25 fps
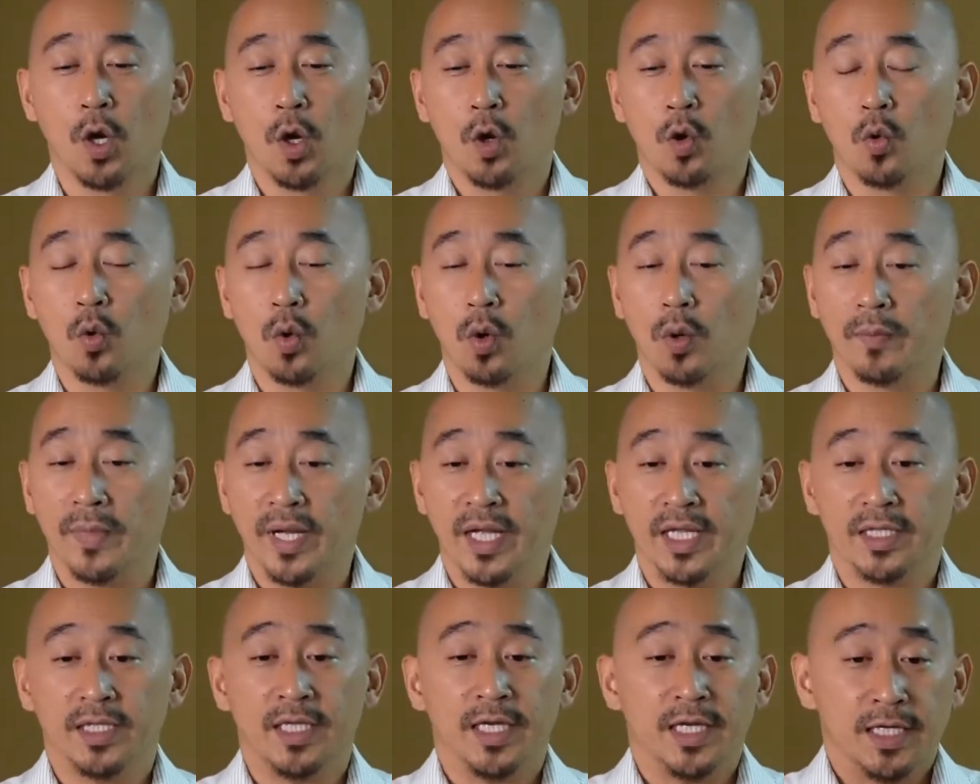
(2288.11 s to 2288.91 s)
我
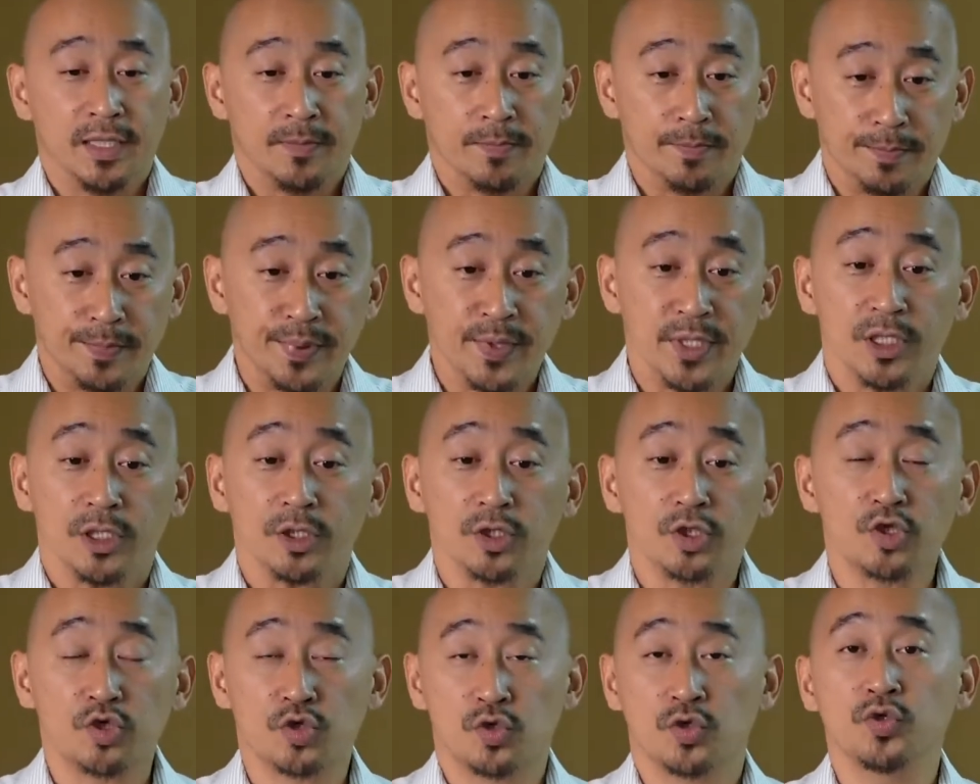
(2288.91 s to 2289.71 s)
们必
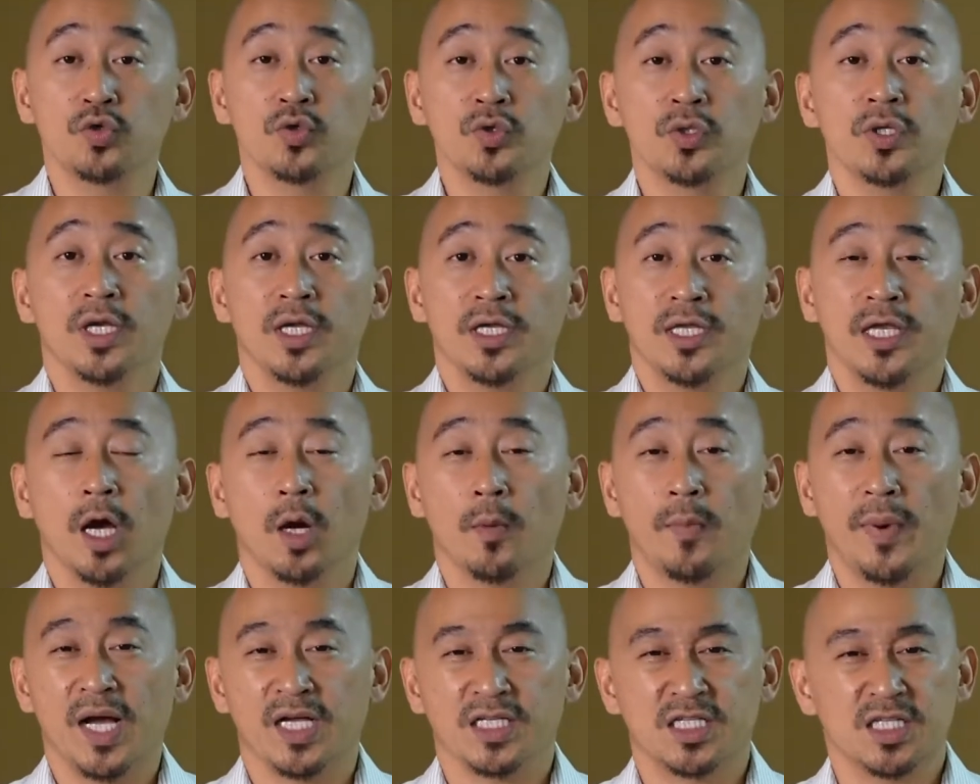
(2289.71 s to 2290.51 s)
须要
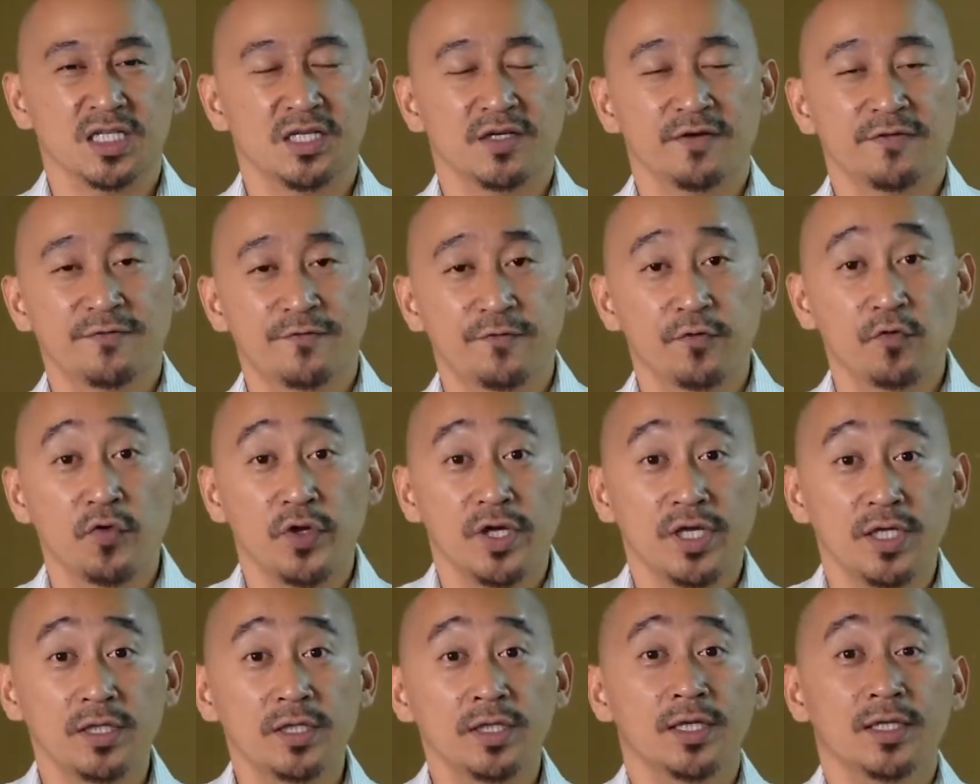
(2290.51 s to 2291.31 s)
把这个福
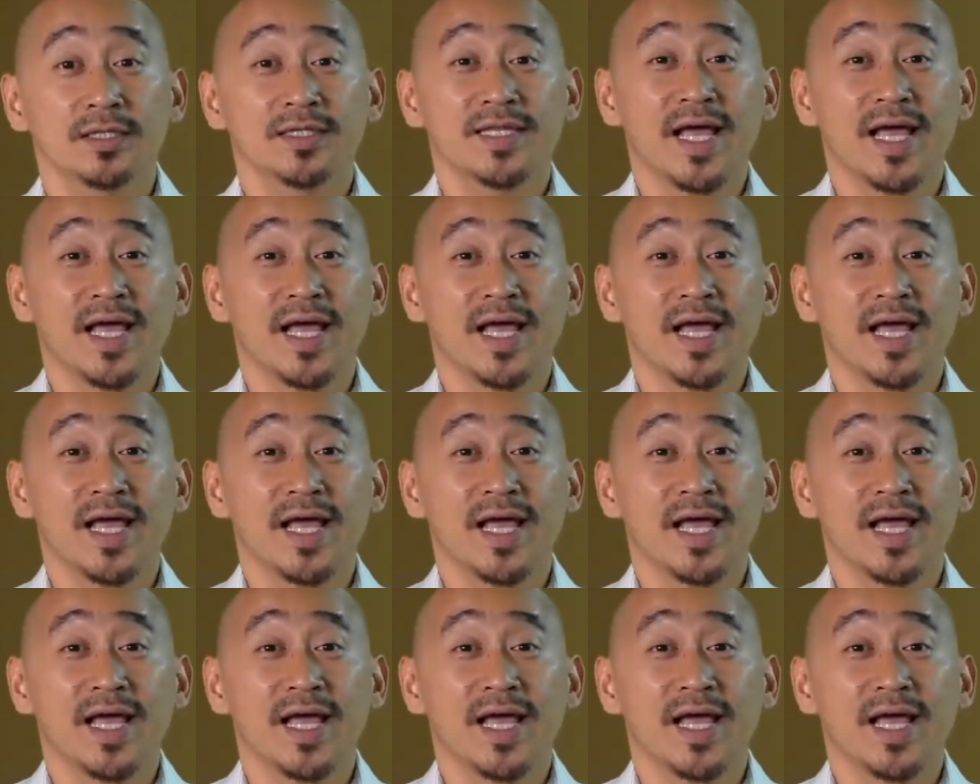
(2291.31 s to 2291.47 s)
音